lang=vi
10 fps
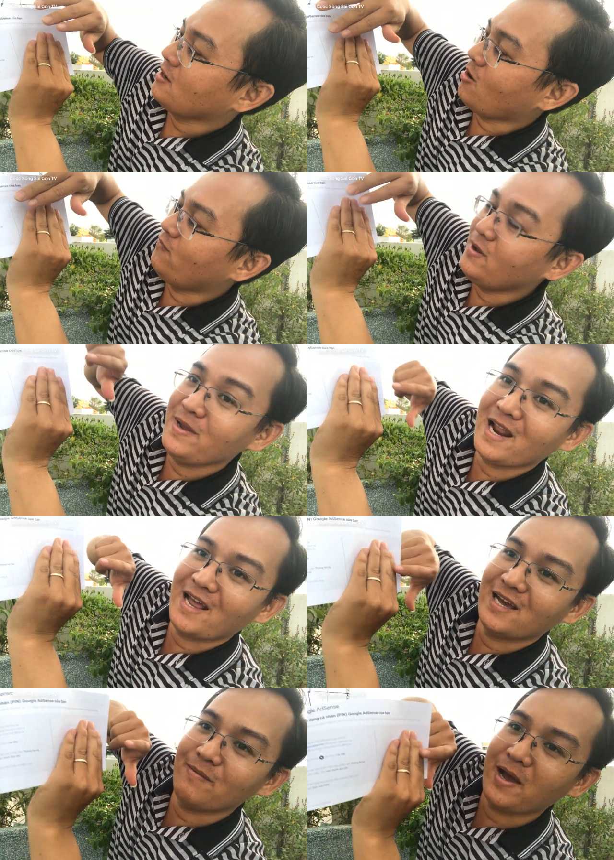còn phía bên
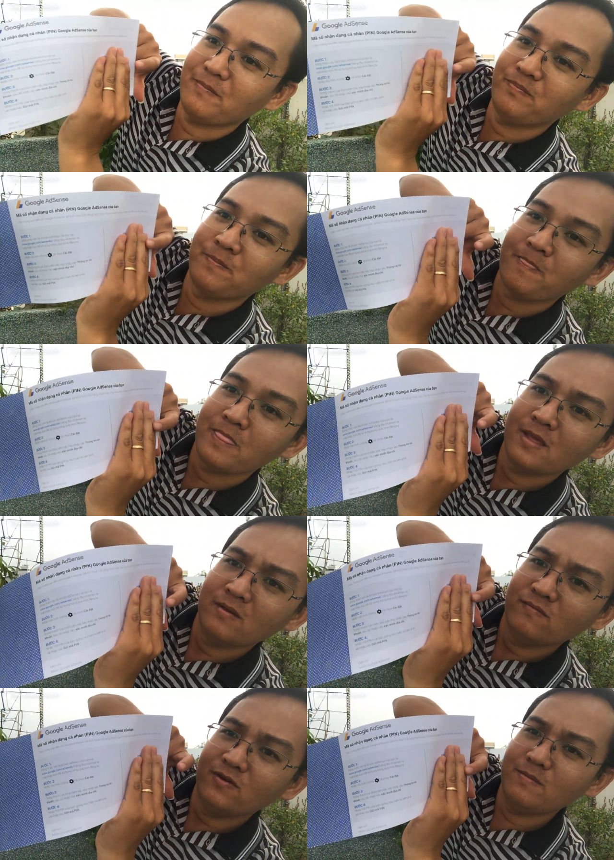này nè các bạn
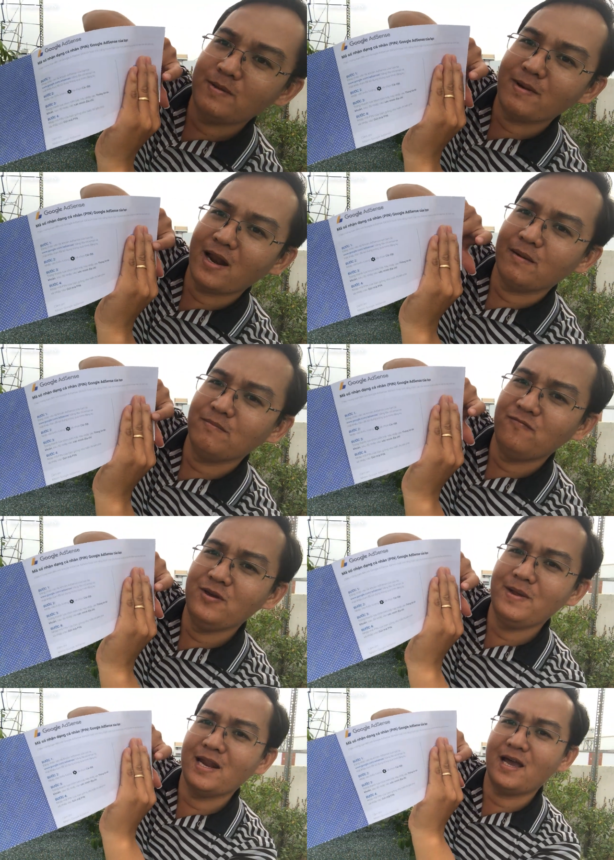phía bên mà
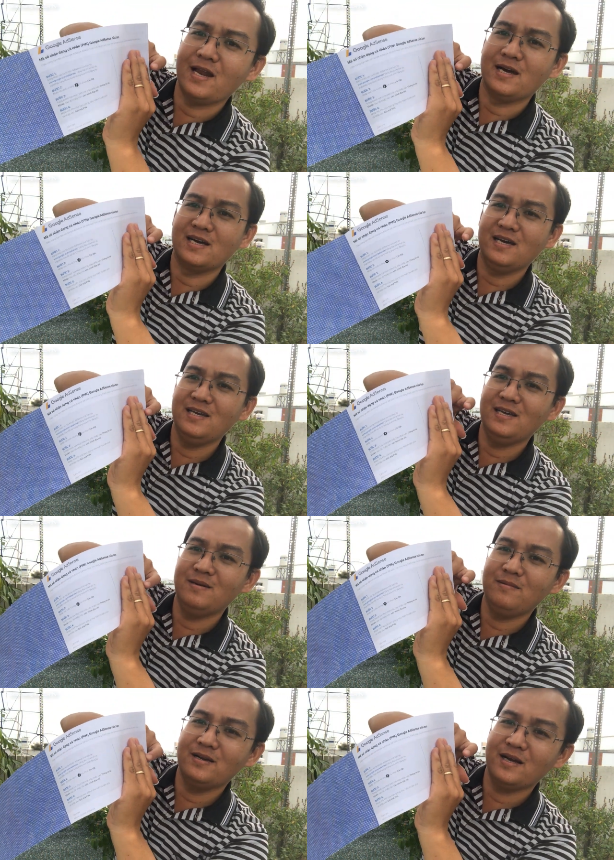phía bên này là cái
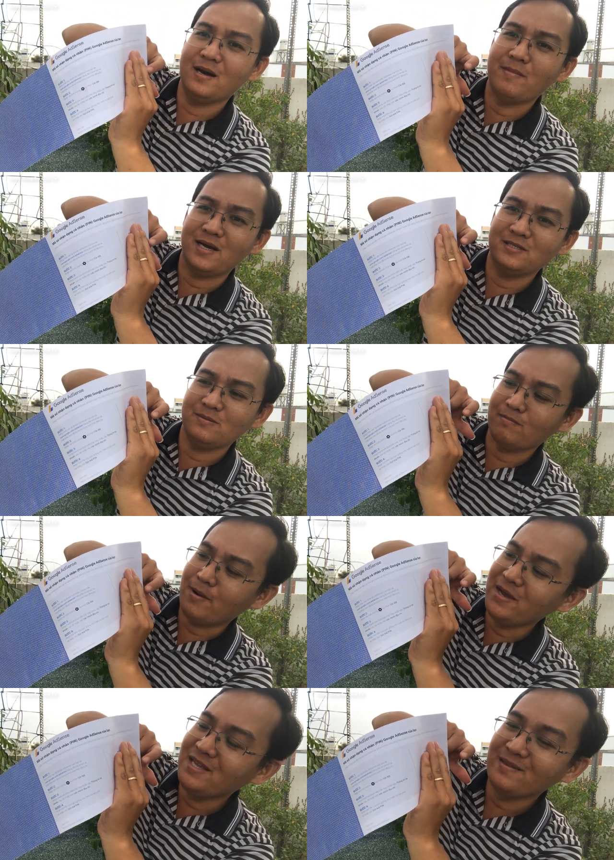um, cái mã
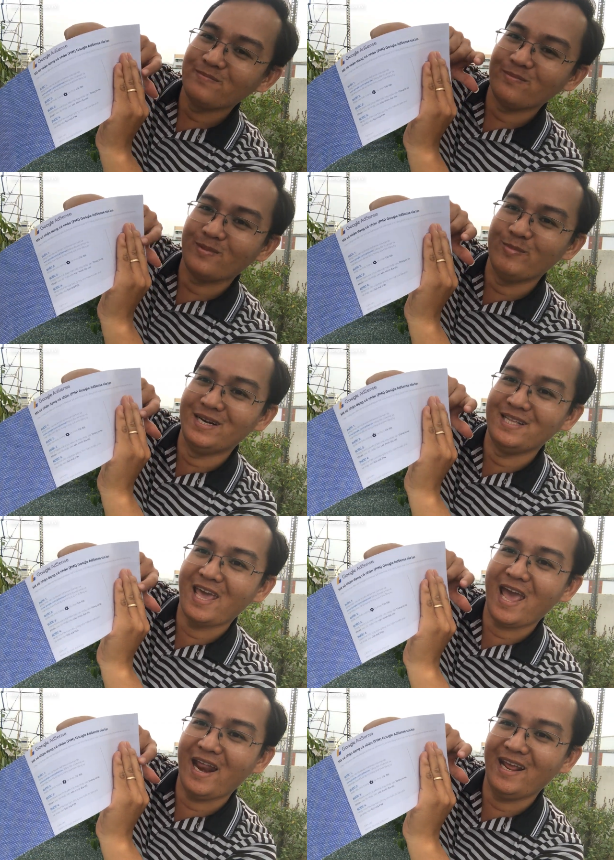mã binh mình
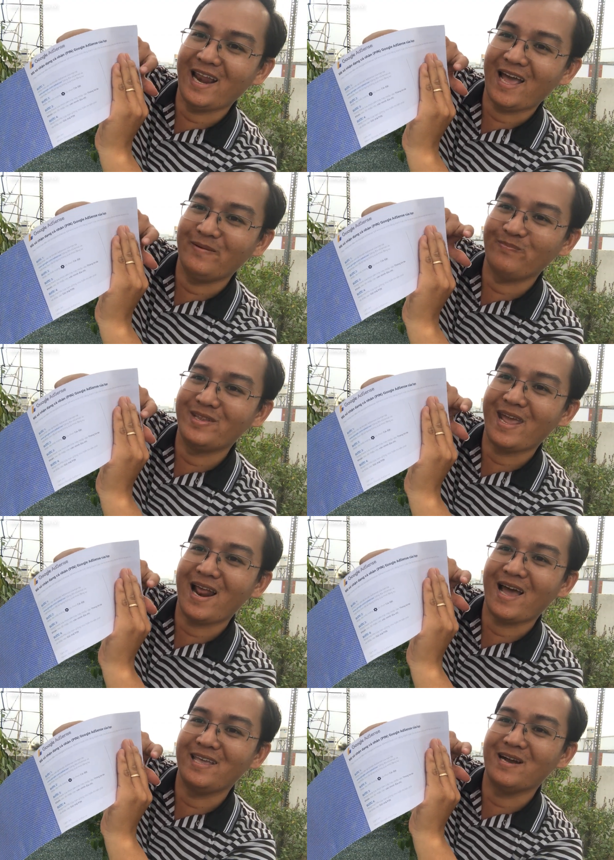che đi lại mình
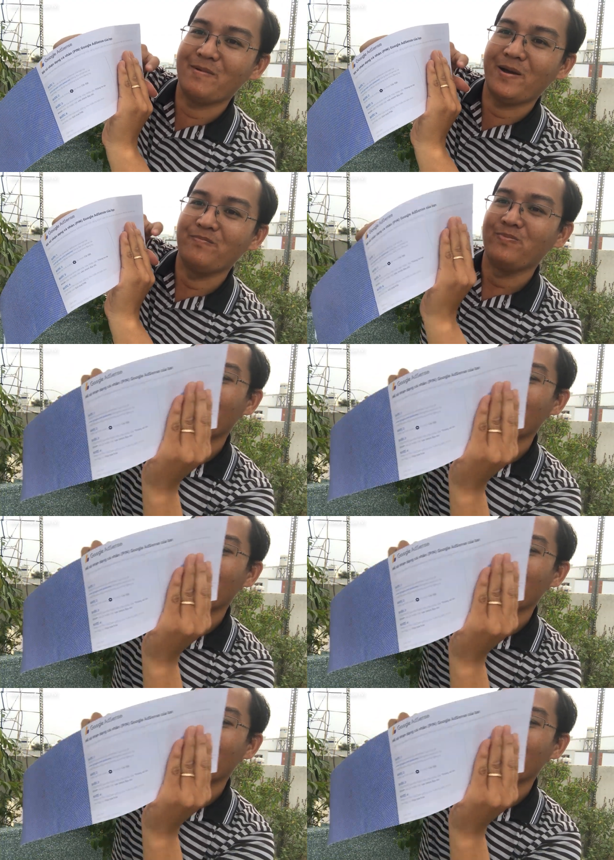che lại nha các bạn